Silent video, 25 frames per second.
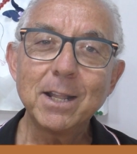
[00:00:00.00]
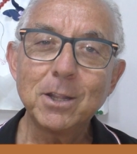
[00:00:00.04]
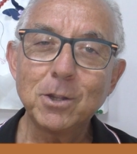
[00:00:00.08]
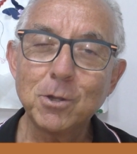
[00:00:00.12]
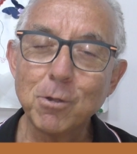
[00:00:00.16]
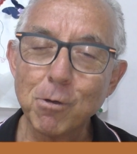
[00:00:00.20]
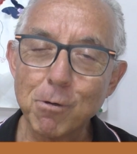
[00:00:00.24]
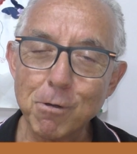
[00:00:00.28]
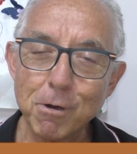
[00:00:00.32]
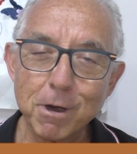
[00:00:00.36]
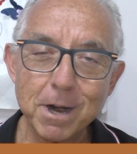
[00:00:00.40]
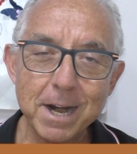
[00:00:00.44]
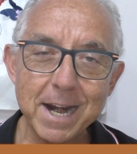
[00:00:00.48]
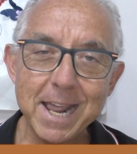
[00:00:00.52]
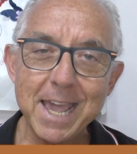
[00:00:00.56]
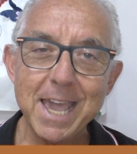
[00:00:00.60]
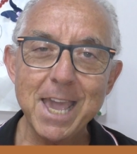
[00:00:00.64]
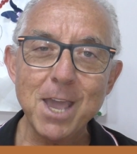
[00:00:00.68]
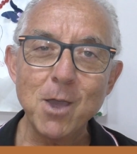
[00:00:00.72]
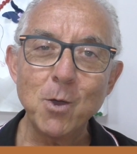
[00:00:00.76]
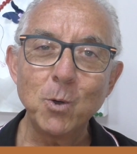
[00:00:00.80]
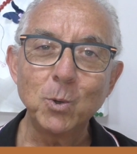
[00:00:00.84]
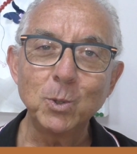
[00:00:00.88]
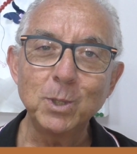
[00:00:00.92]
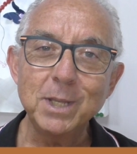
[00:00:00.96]

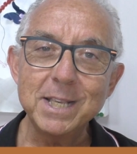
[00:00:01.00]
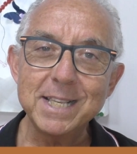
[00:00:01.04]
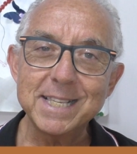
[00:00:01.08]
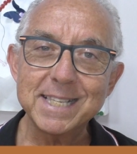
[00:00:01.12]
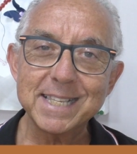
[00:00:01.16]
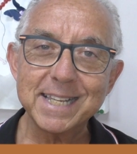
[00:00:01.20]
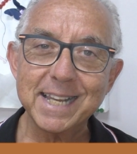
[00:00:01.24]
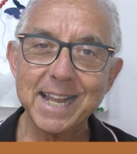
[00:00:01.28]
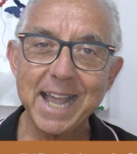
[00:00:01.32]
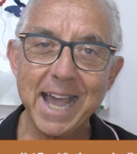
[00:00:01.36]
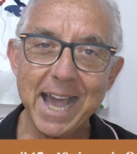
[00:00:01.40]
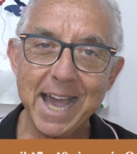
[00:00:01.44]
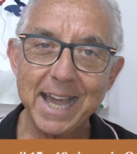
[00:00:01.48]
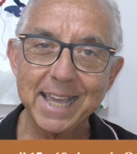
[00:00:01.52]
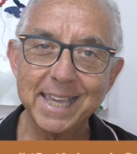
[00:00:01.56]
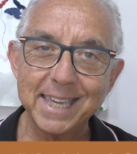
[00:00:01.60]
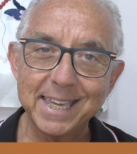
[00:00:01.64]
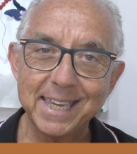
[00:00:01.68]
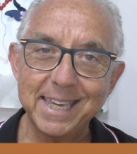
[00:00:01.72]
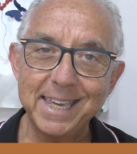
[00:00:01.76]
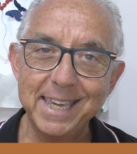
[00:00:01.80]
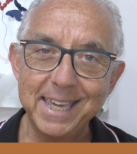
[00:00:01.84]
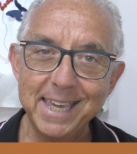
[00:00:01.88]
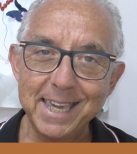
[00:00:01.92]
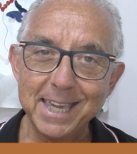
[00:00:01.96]
torneo di
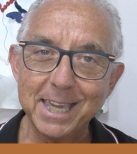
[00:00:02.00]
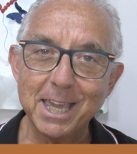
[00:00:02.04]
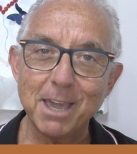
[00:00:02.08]
scacchi